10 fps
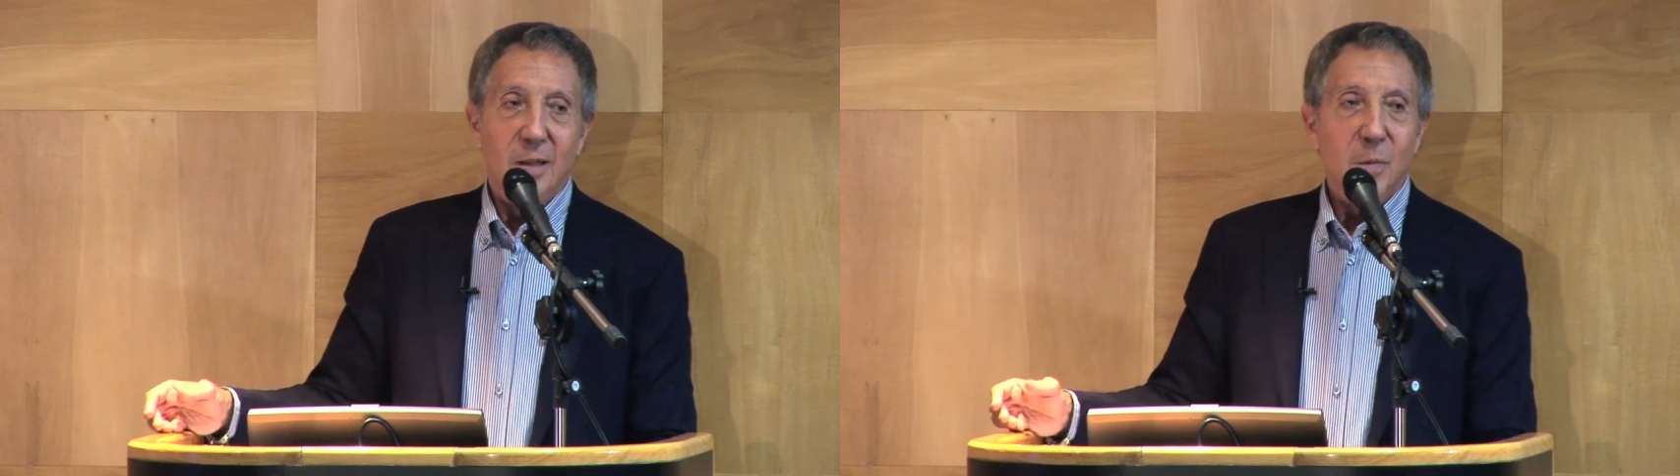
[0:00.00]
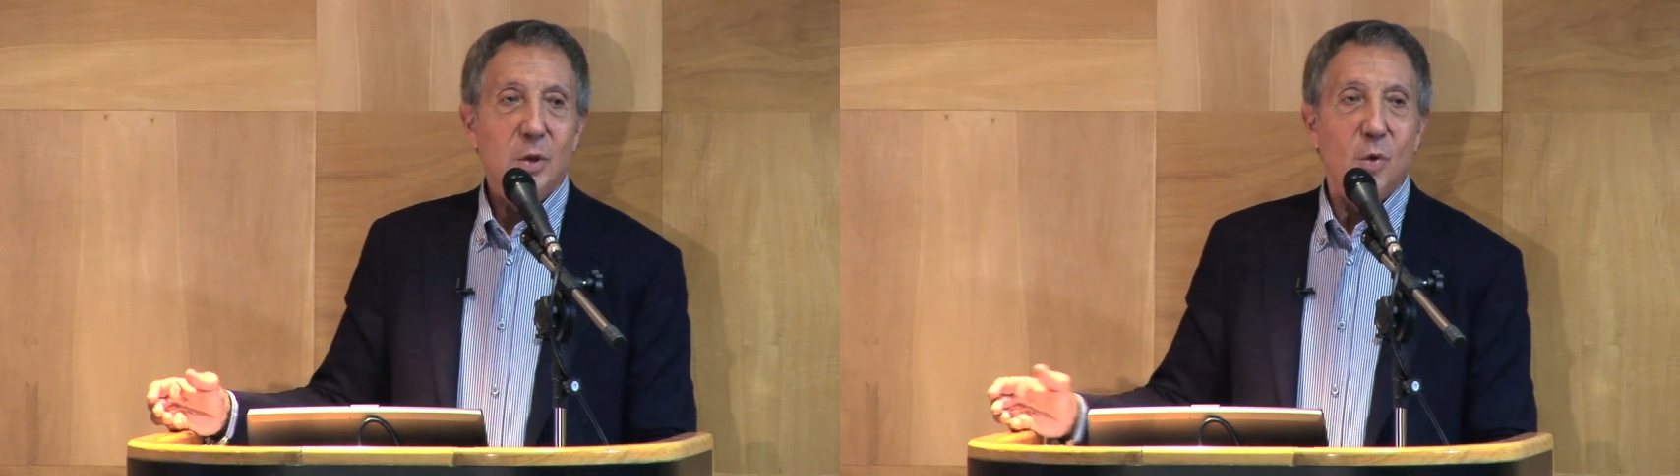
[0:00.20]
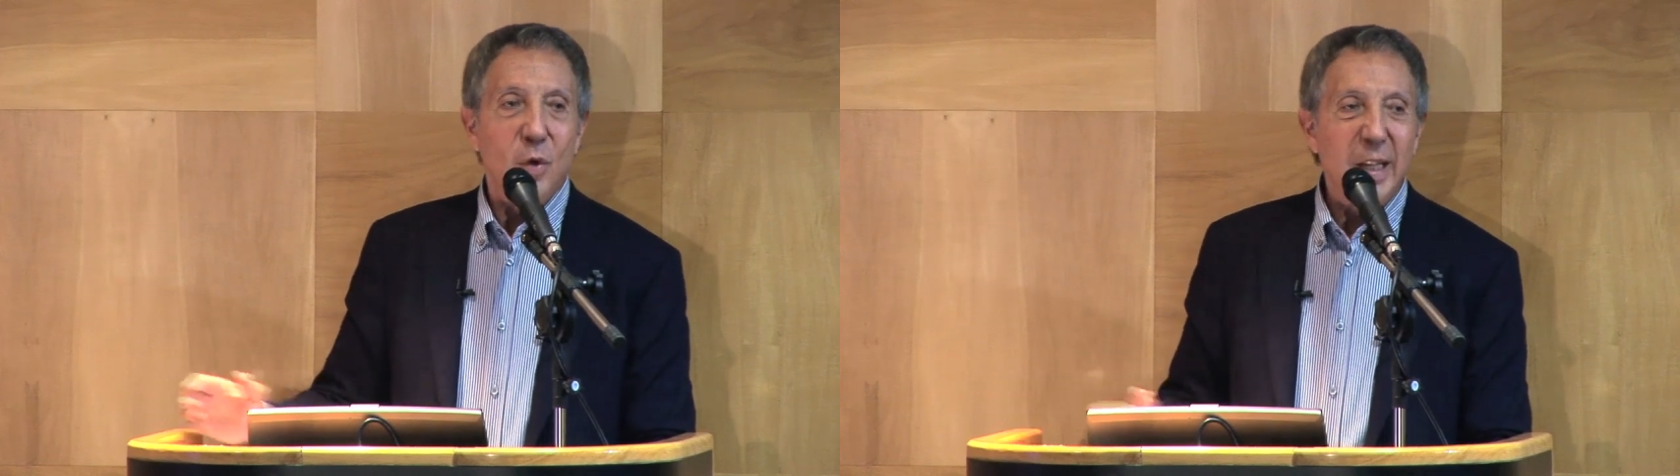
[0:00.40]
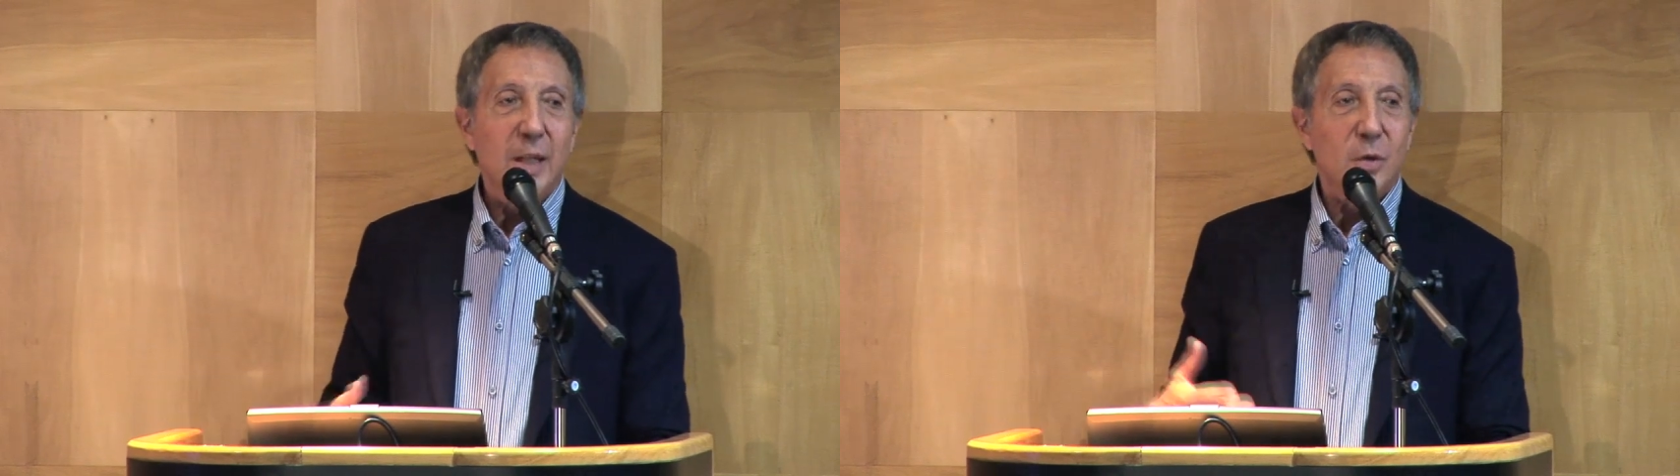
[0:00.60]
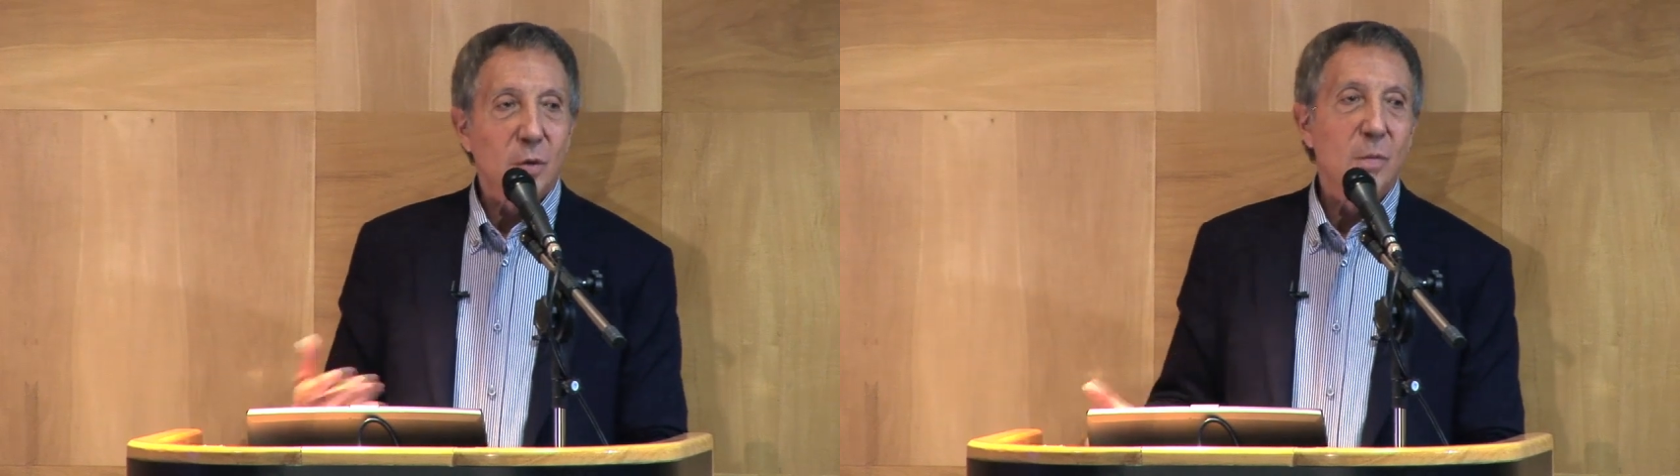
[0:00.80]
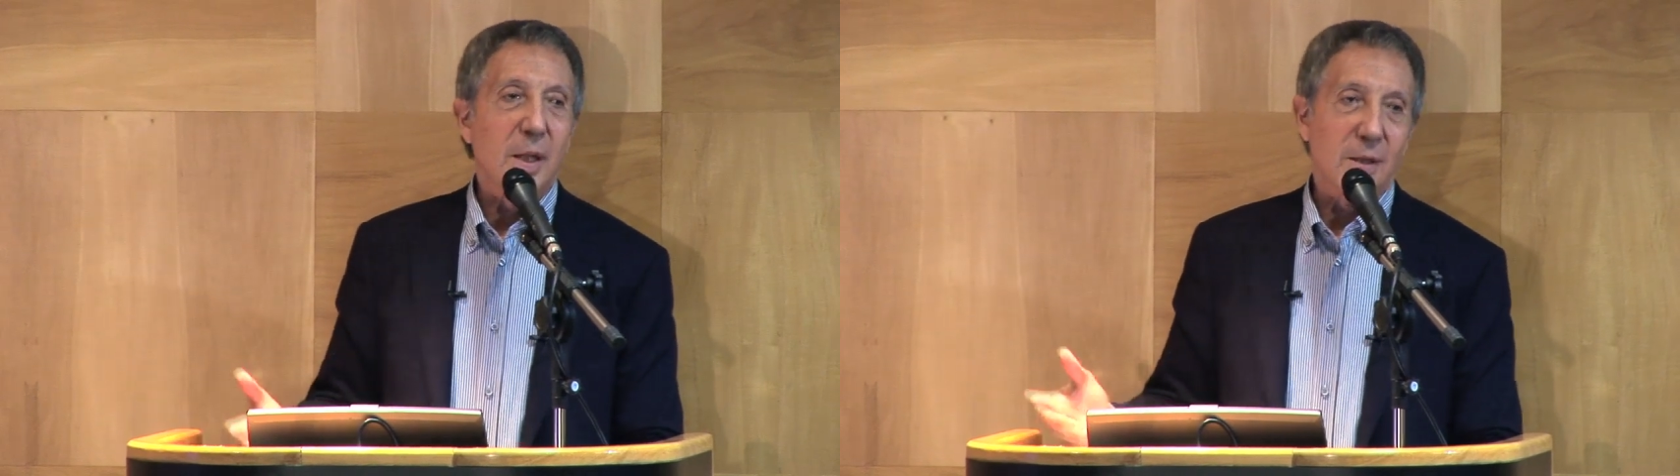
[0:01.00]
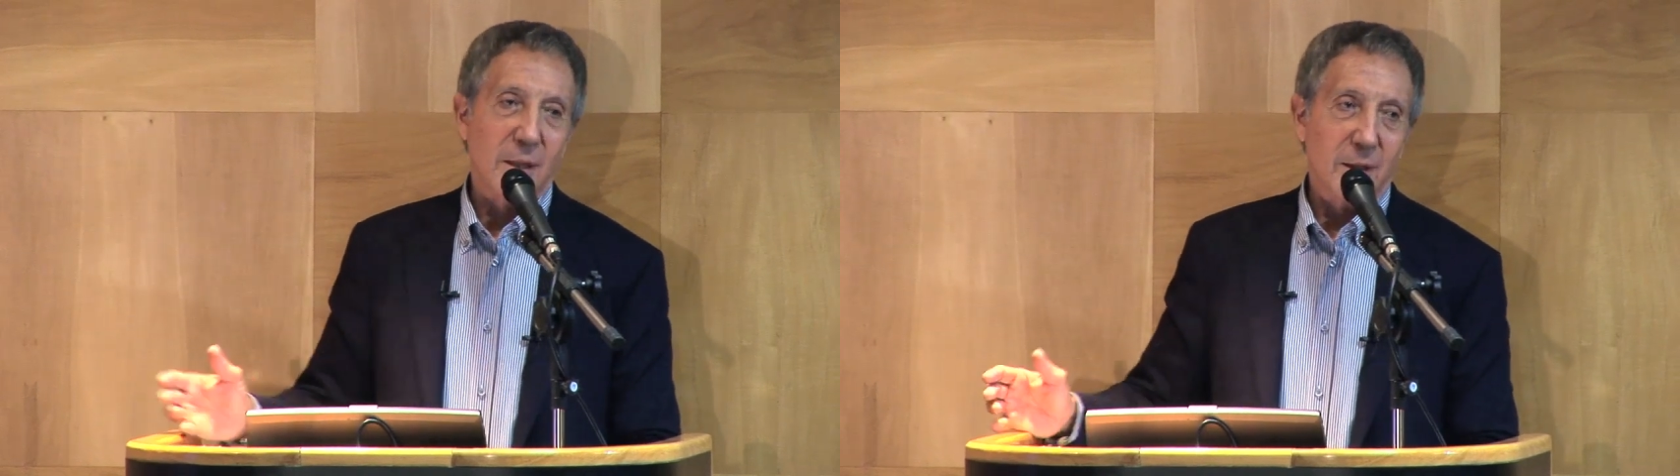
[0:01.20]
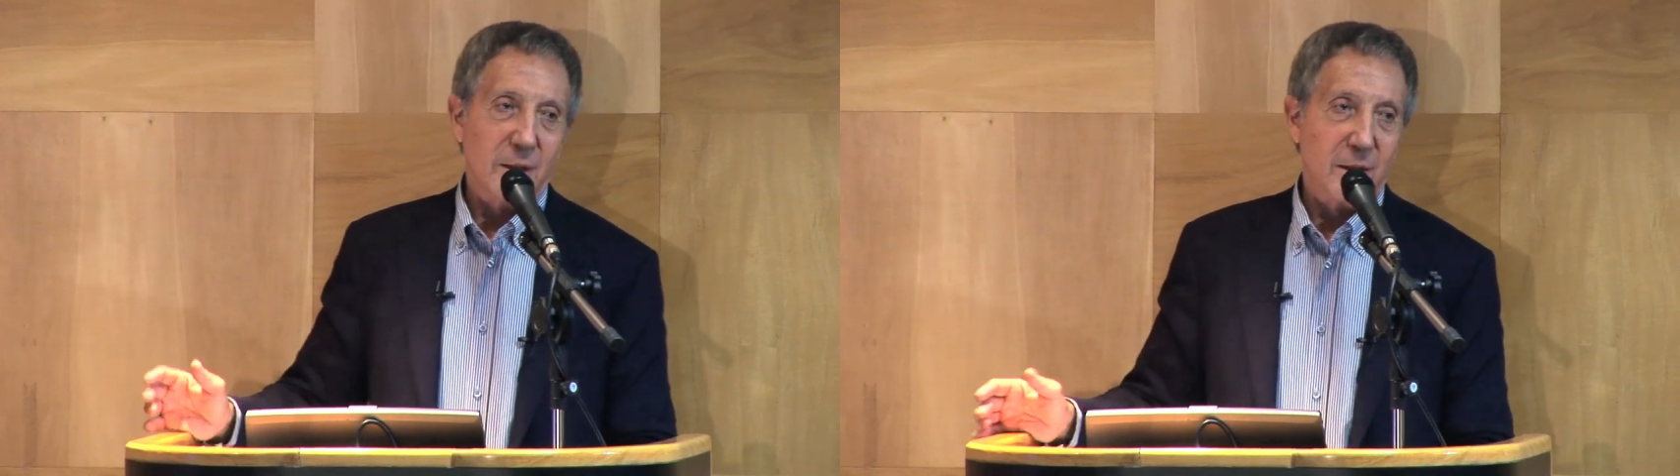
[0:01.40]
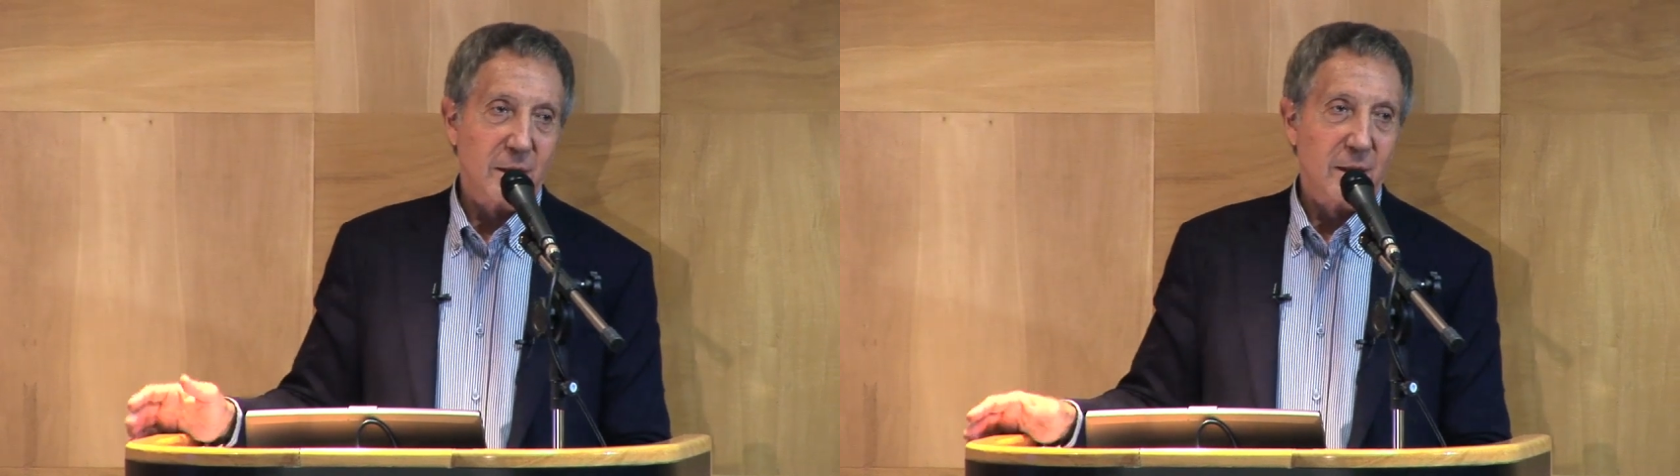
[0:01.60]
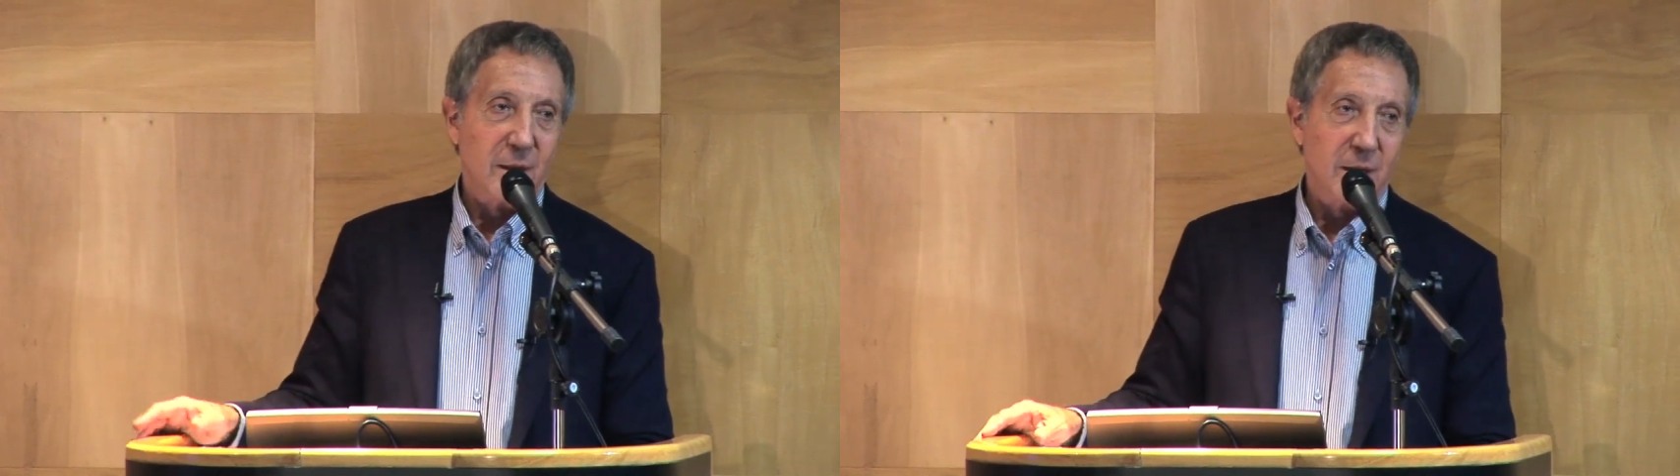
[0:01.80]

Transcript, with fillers: mas conheço bastante.